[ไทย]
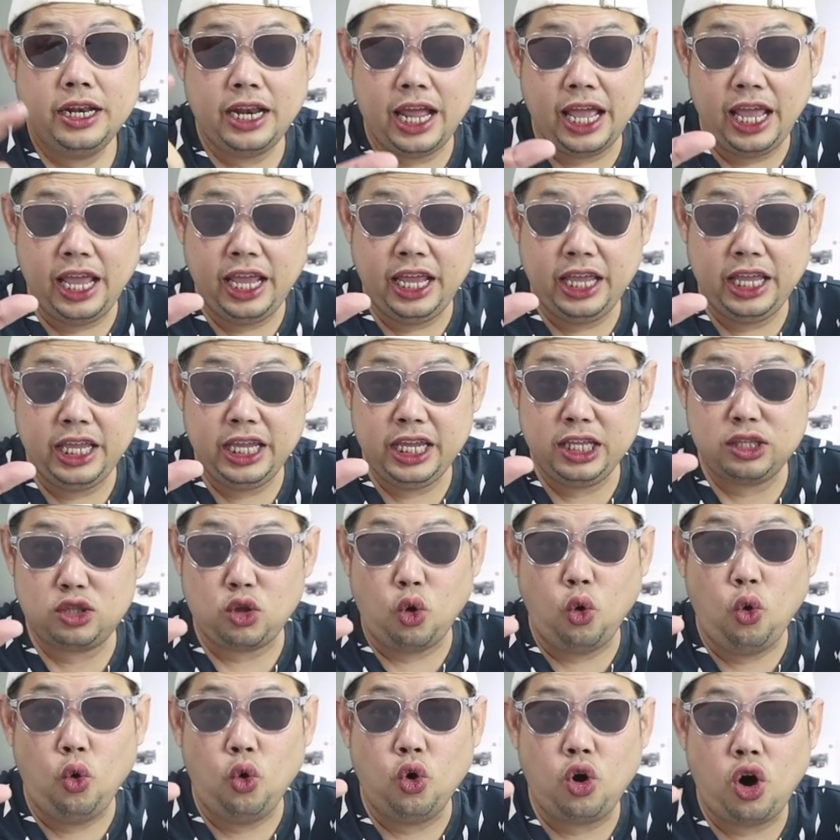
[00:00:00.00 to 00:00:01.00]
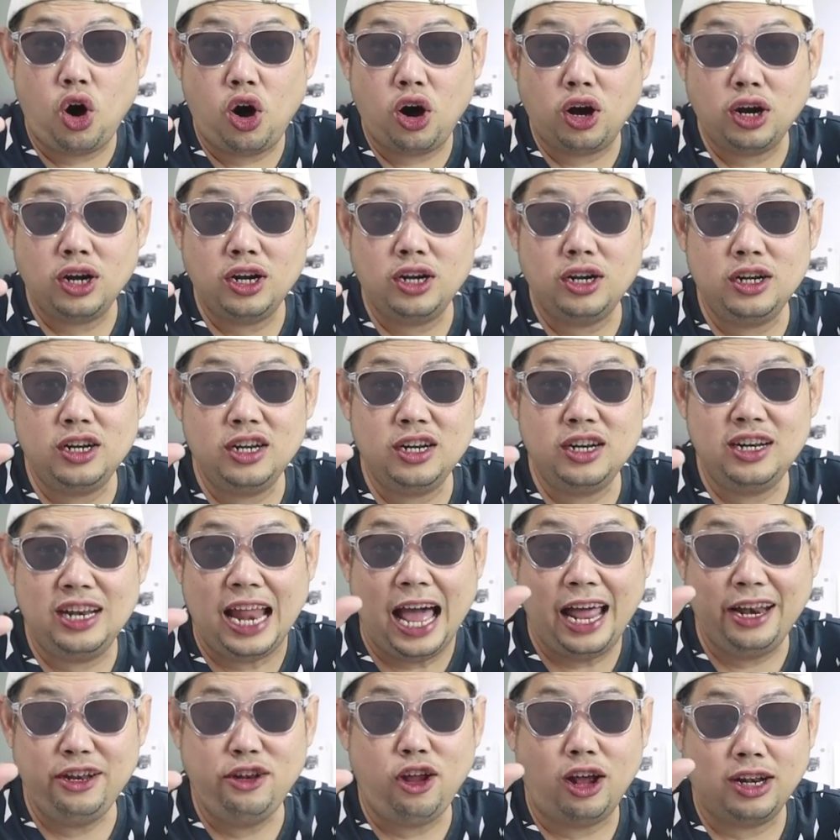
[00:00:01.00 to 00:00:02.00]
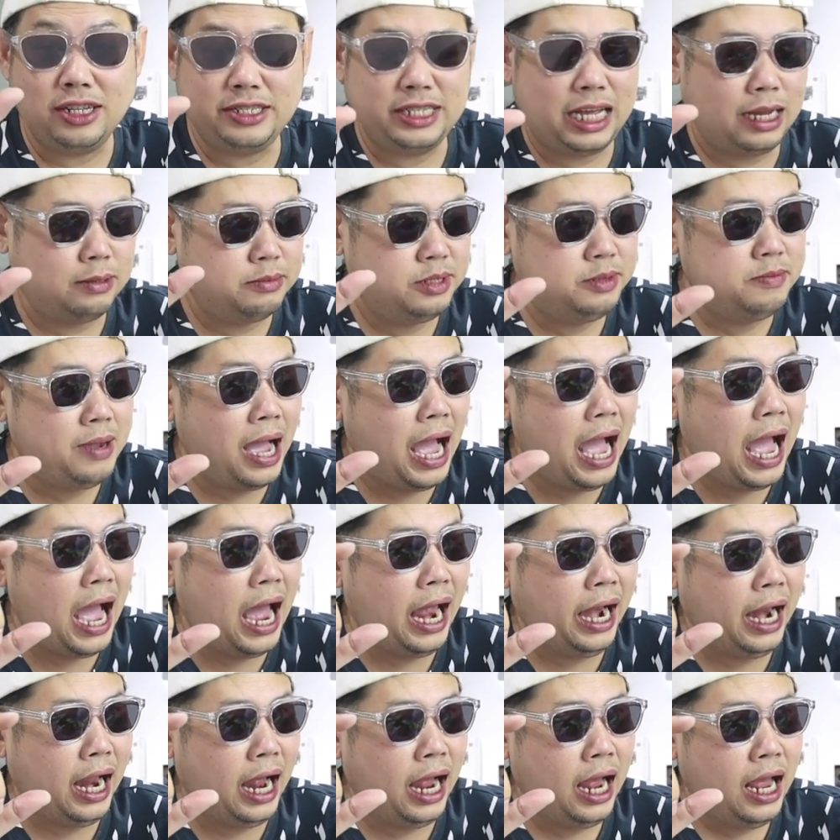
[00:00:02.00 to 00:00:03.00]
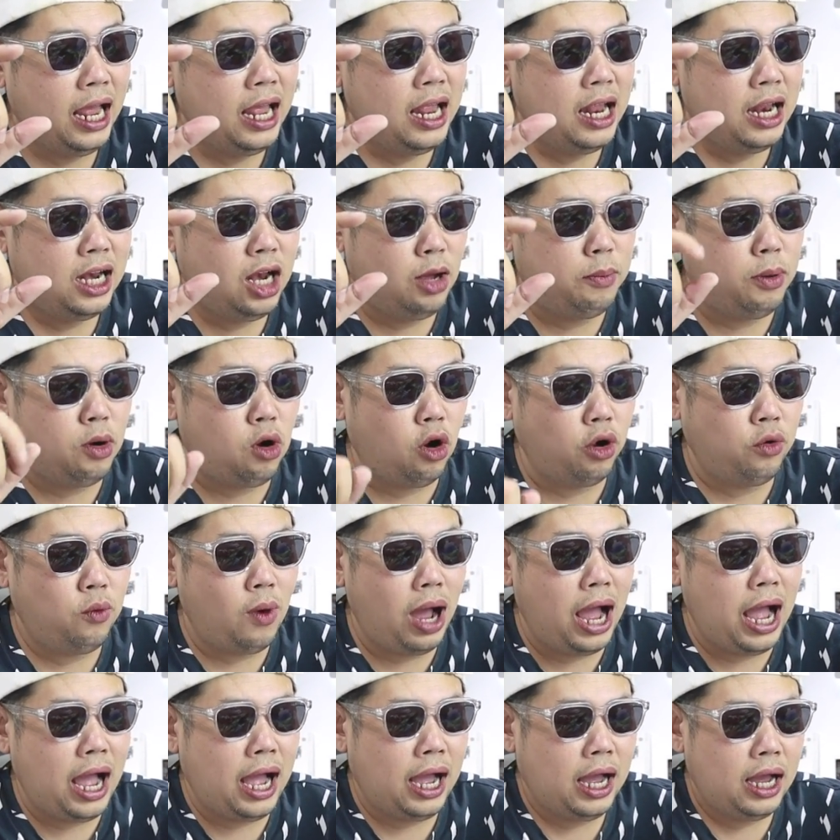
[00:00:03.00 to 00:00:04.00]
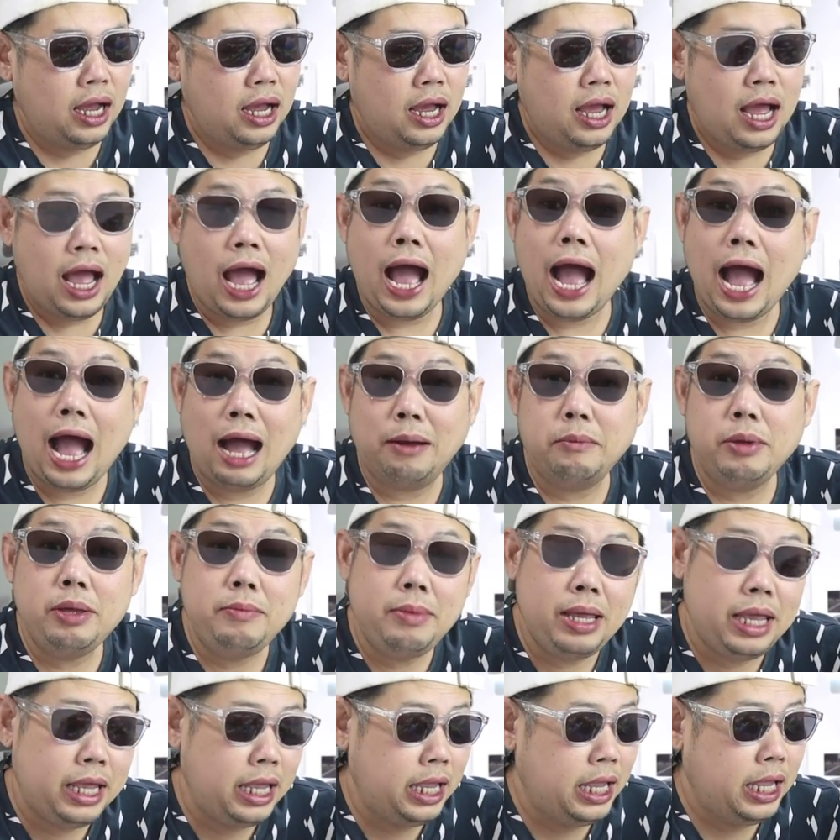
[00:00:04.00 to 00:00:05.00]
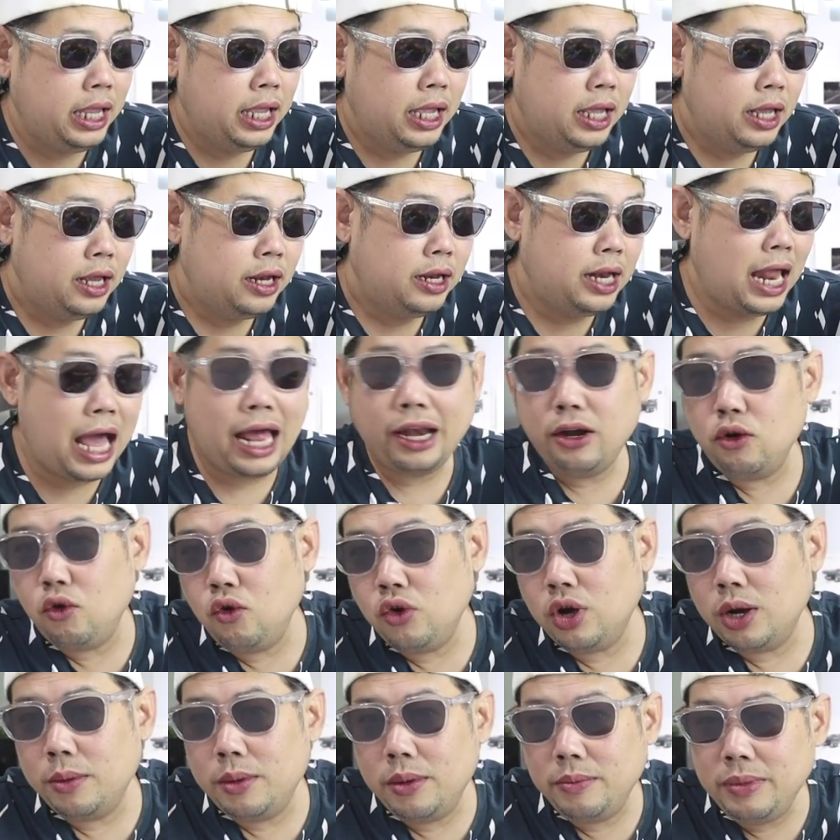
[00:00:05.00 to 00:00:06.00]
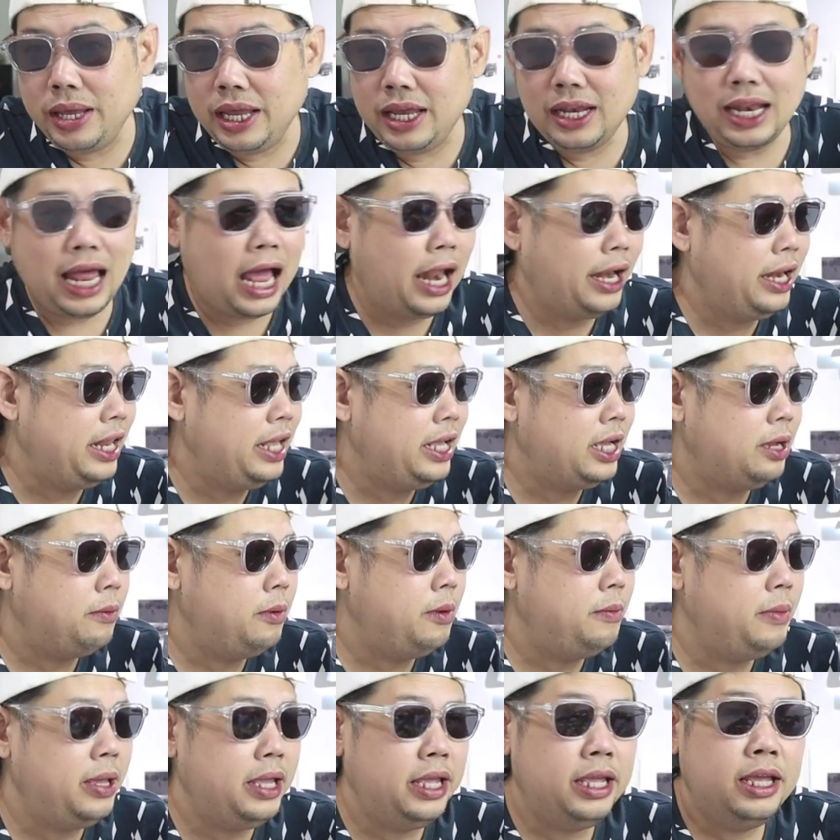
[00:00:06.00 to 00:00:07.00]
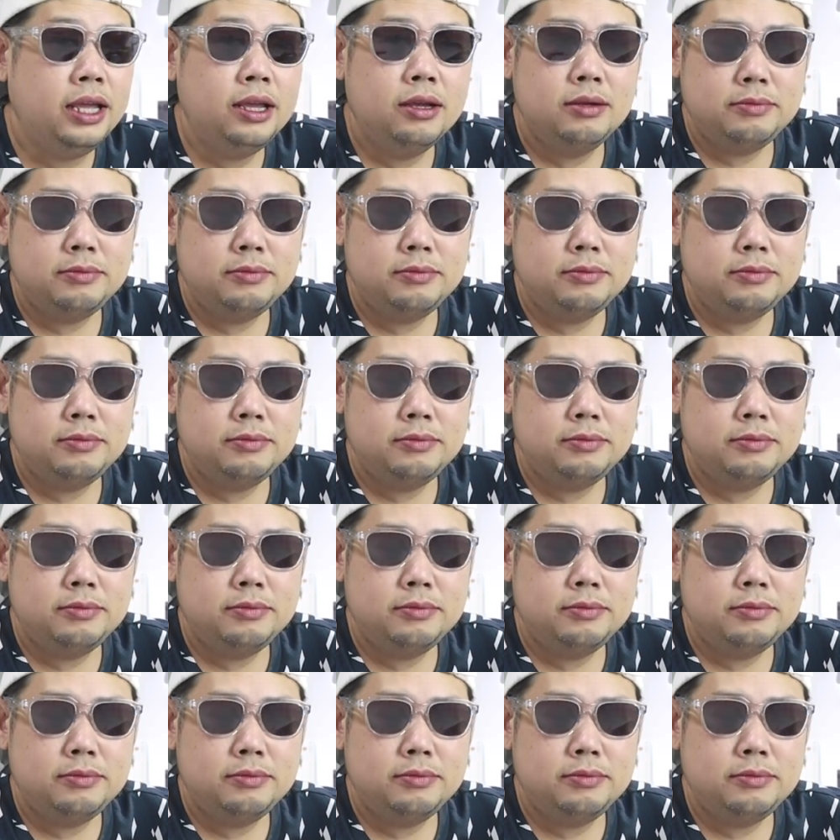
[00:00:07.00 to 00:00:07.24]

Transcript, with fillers: ในตู้ของร้านดอทสามสิบห้านะ แล้วปรากฏว่า หาไม่มีร้านโน้นก็ไม่มีร้านนี้ก็ไม่มี